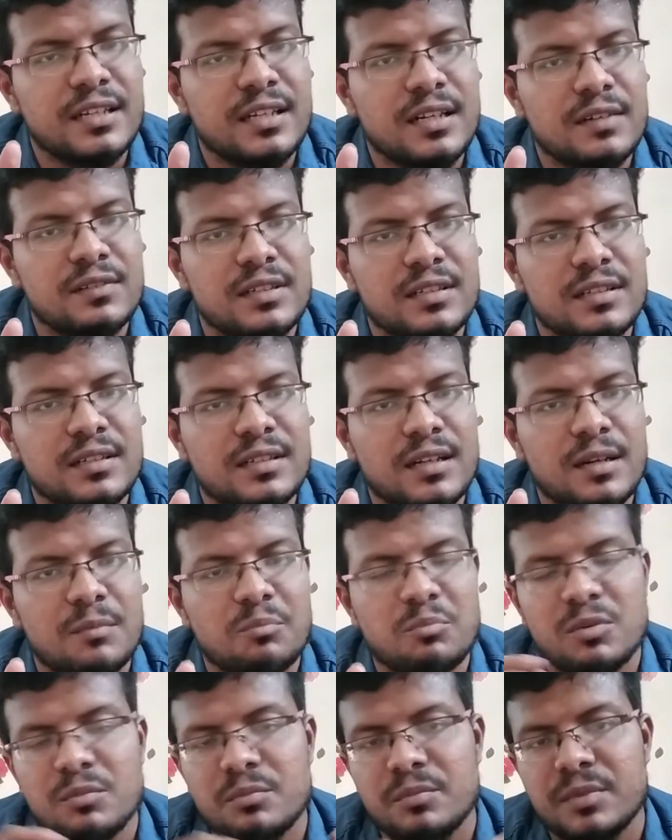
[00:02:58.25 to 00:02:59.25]
அவர்
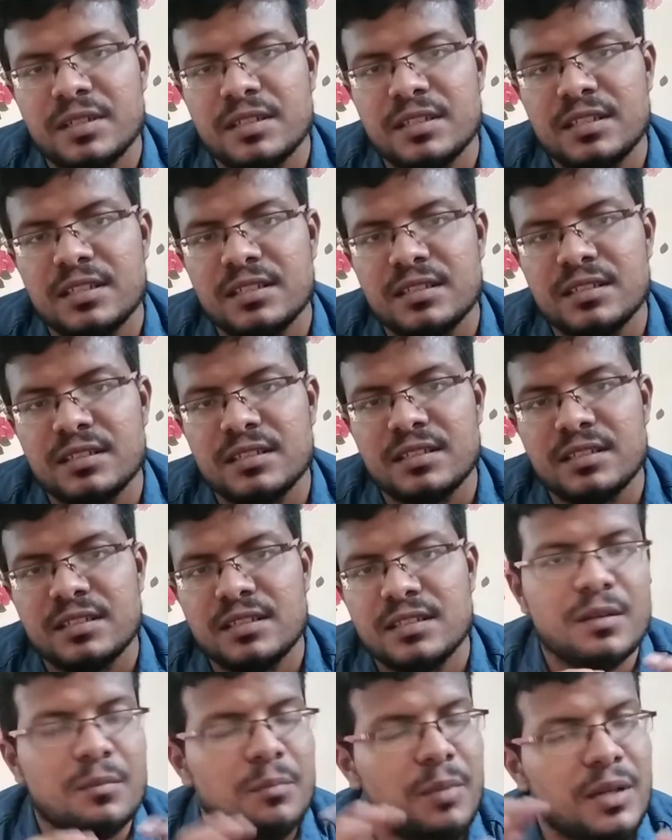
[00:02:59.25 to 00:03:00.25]
அப்பம் பெற்று
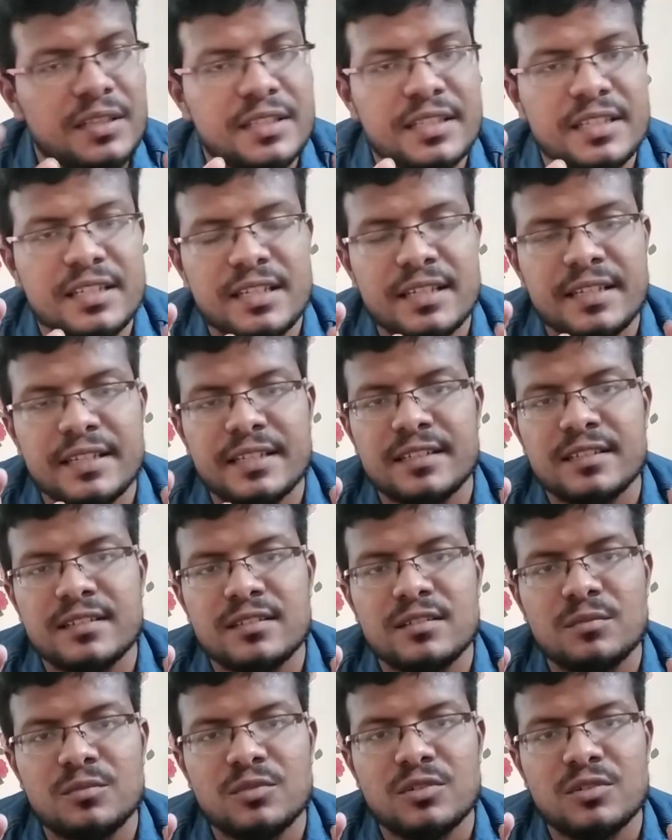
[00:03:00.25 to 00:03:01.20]
பந்தியிலே இருக்கும்